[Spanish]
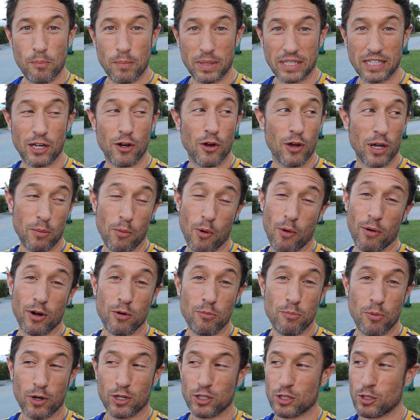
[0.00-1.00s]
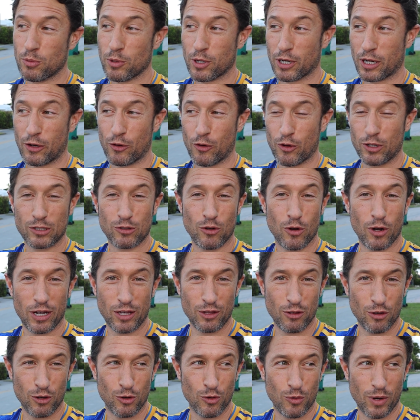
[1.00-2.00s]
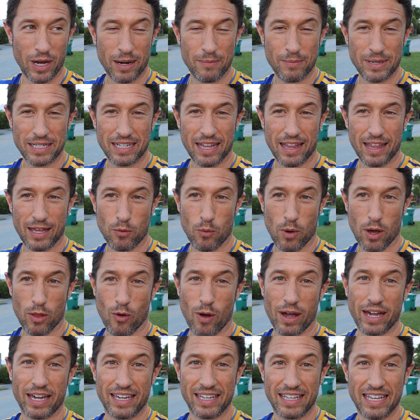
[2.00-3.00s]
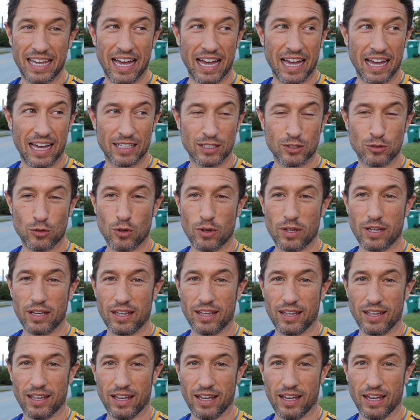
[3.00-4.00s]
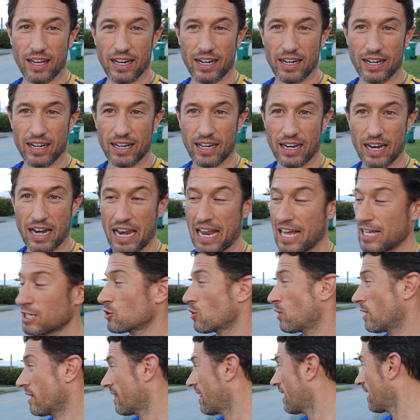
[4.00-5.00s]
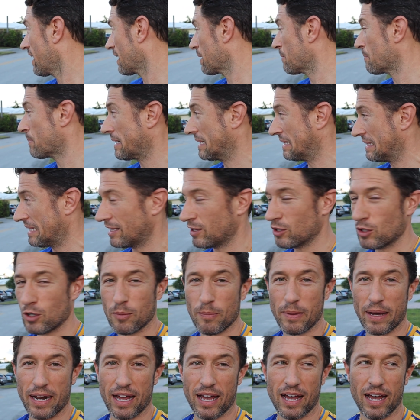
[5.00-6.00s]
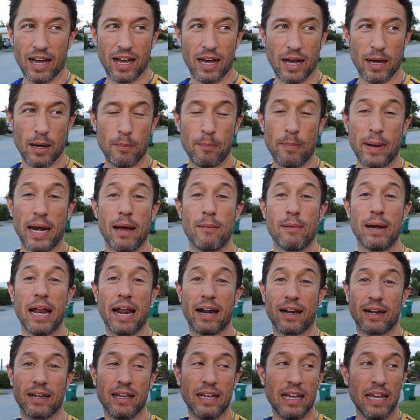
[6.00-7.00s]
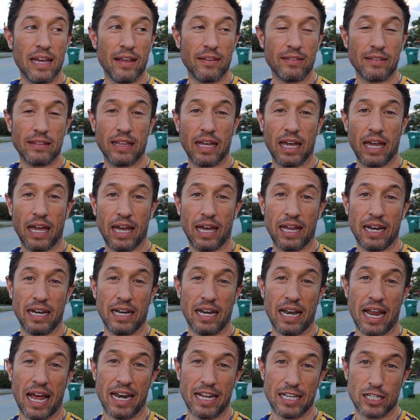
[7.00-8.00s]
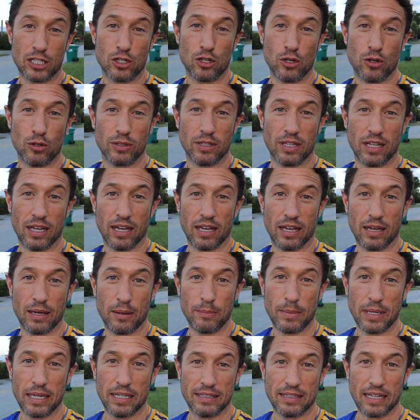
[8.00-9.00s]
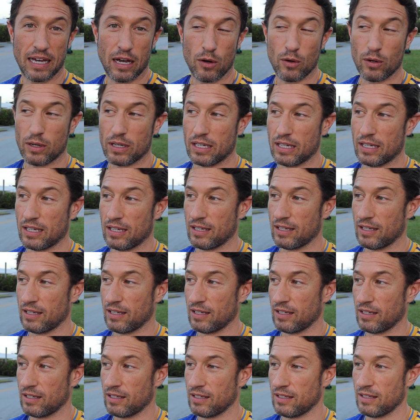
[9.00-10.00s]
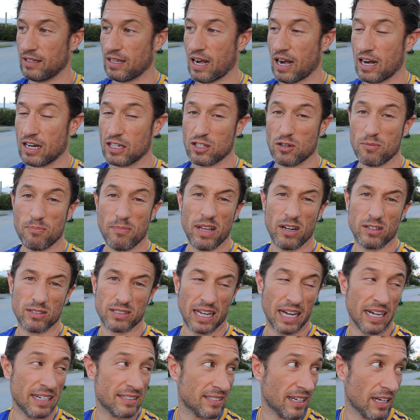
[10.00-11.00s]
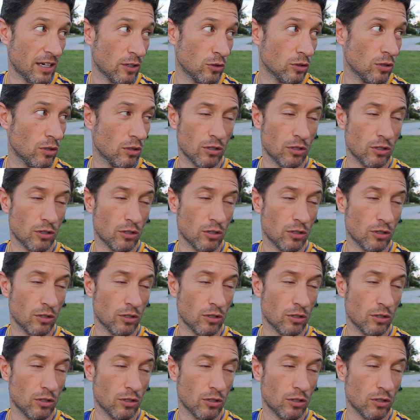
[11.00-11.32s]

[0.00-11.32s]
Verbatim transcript: Me he tenido que mover un poquito porque no he escogido el lugar más adecuado. Aquí ya estoy en la soledad que pretendo para, para hablar de la lesión de Militao y, de la lesión menos de Hazard. ¿no?